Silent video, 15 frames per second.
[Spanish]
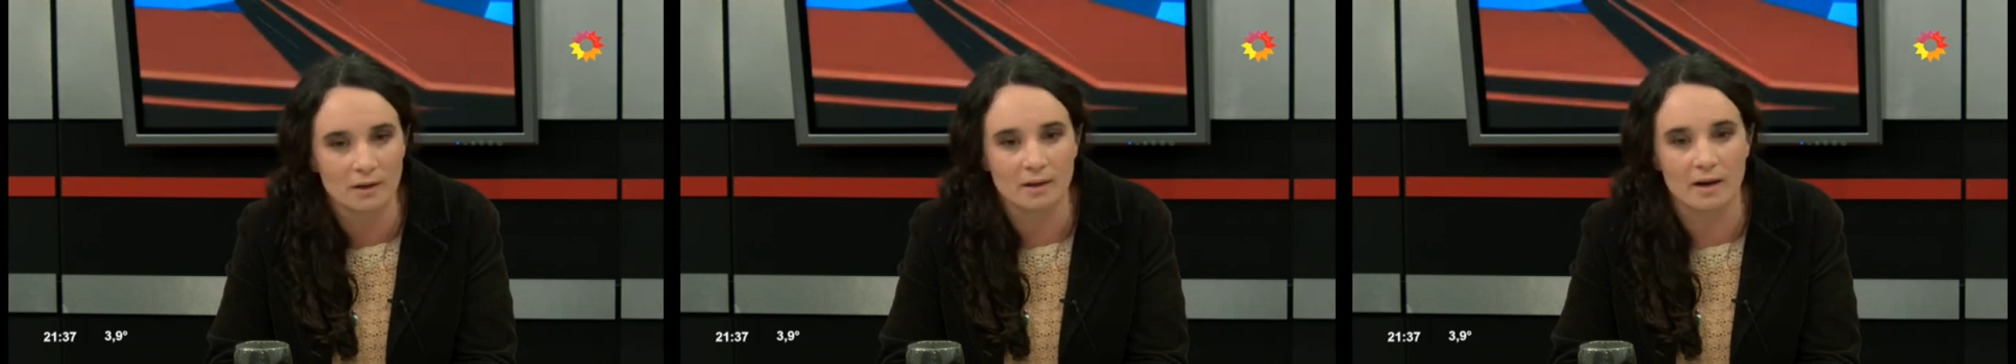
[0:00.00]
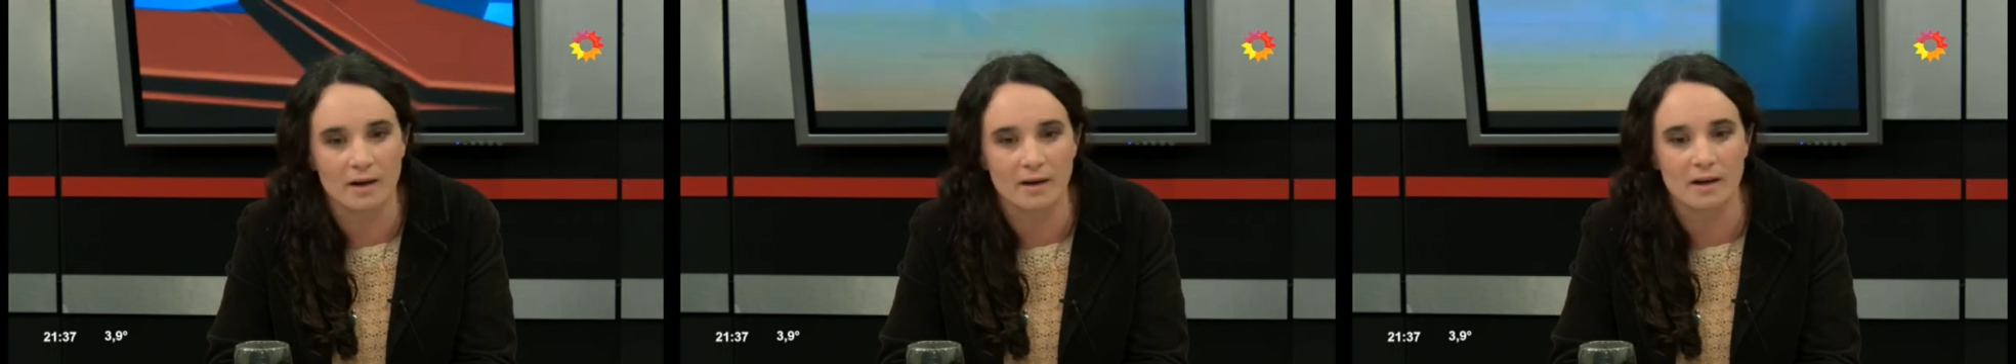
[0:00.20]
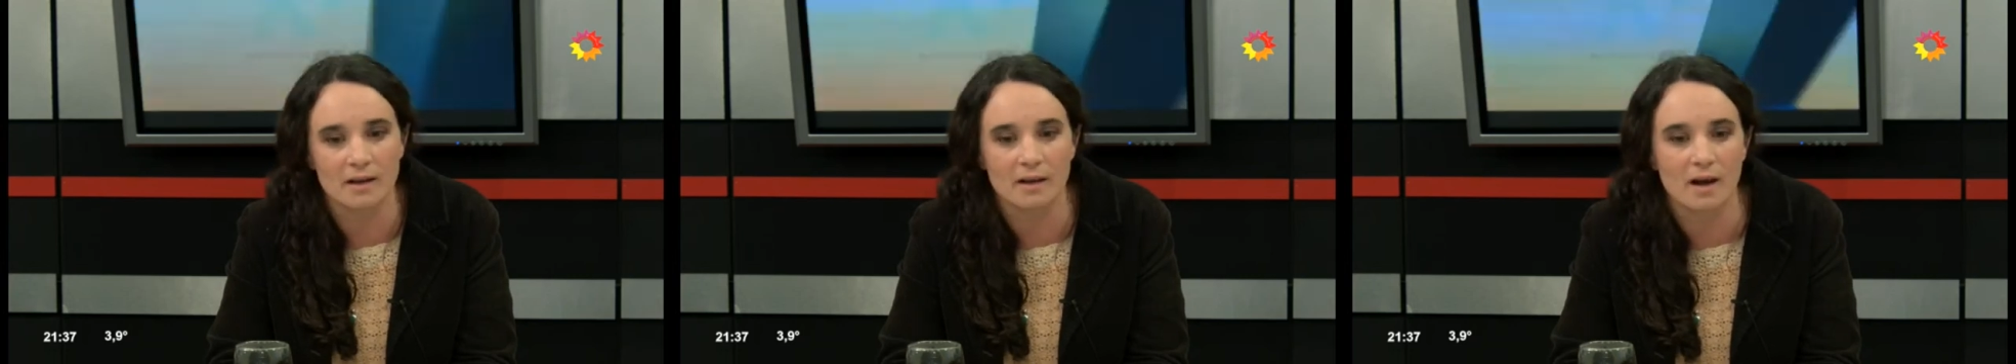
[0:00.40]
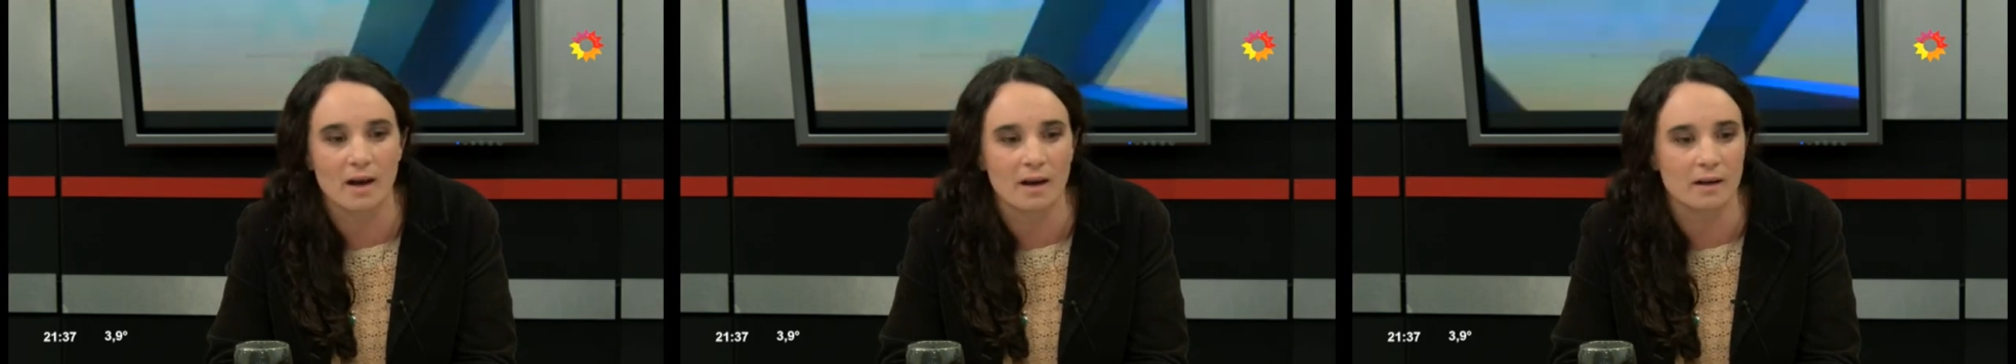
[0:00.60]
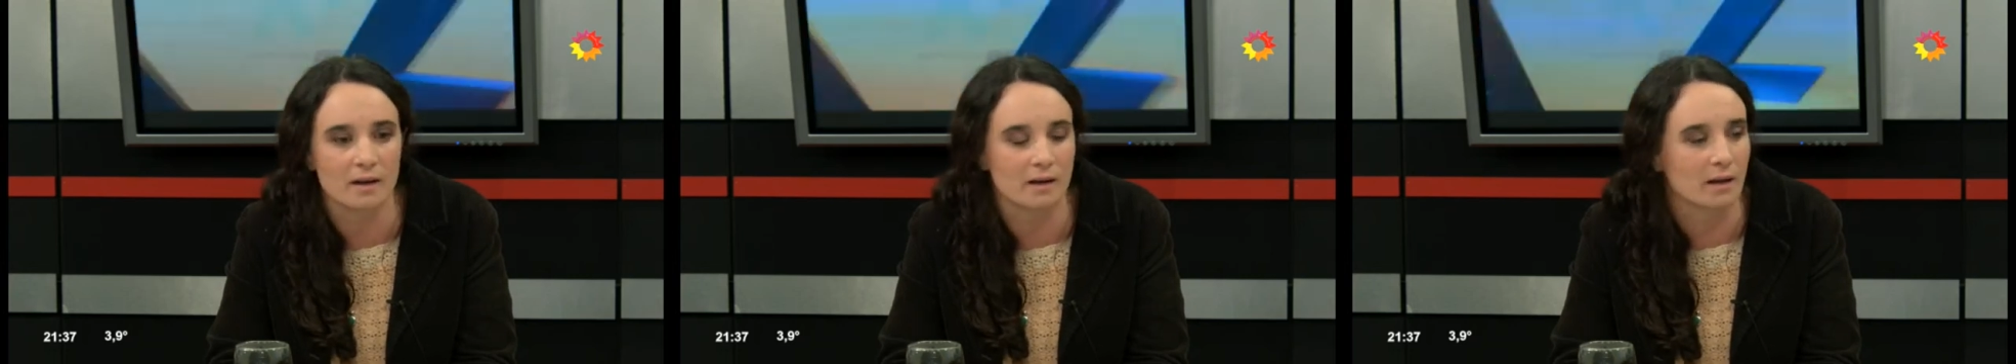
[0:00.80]
La
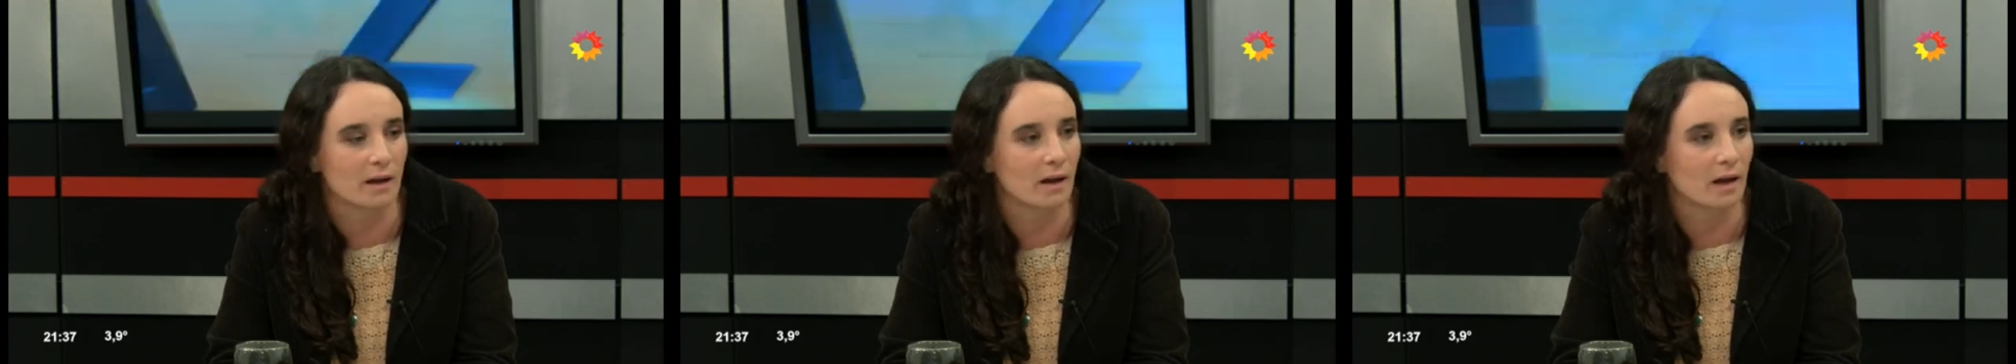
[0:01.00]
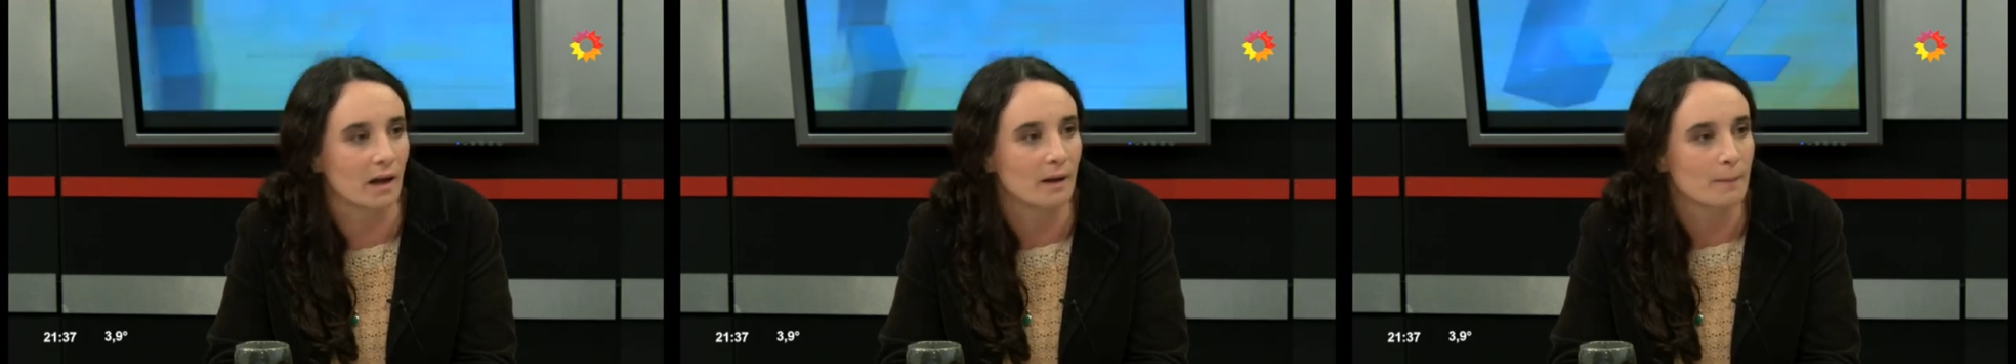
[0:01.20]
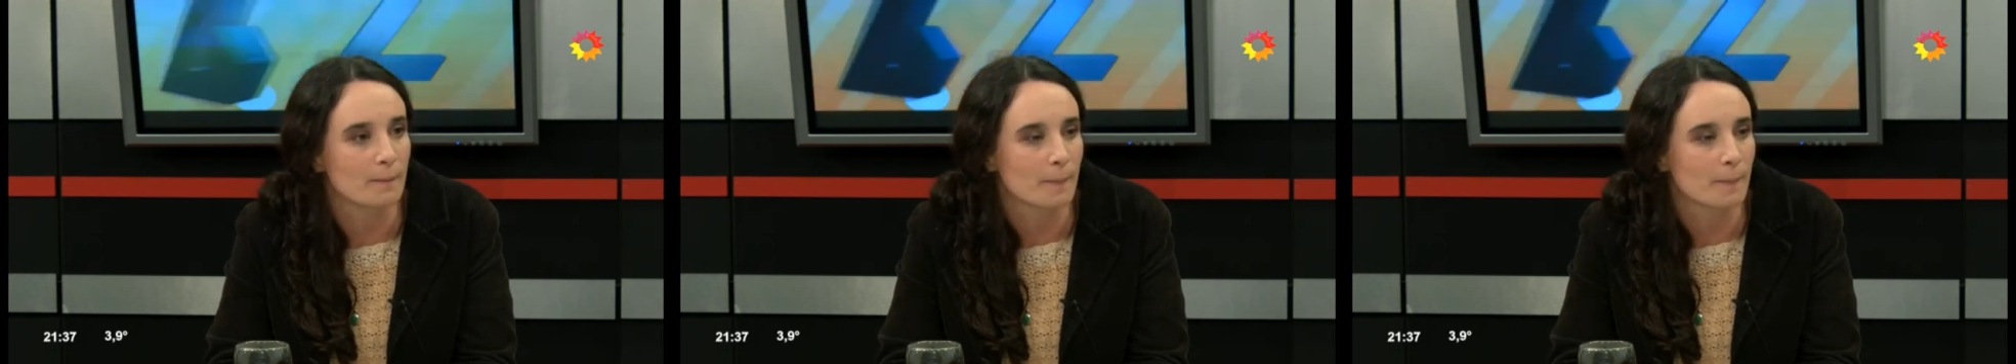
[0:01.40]
realidad es que